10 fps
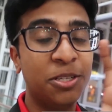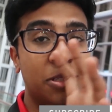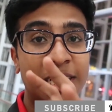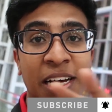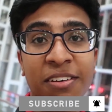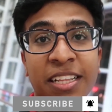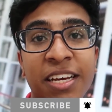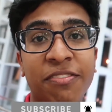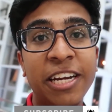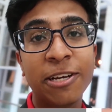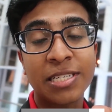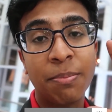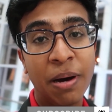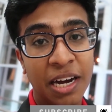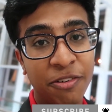இது யூஸ்வலாக வந்து
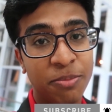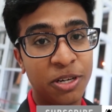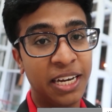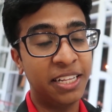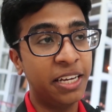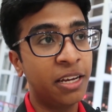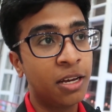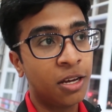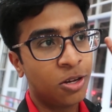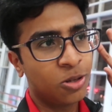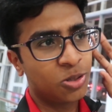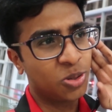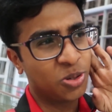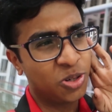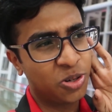வீடியோஸில் பார்க்கவே முடியாது
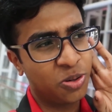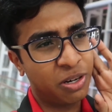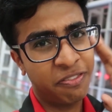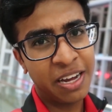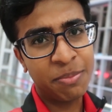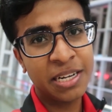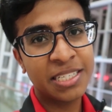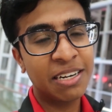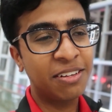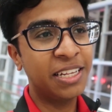ஸோ ஒரு ஃபைவ் மினிட்ஸில்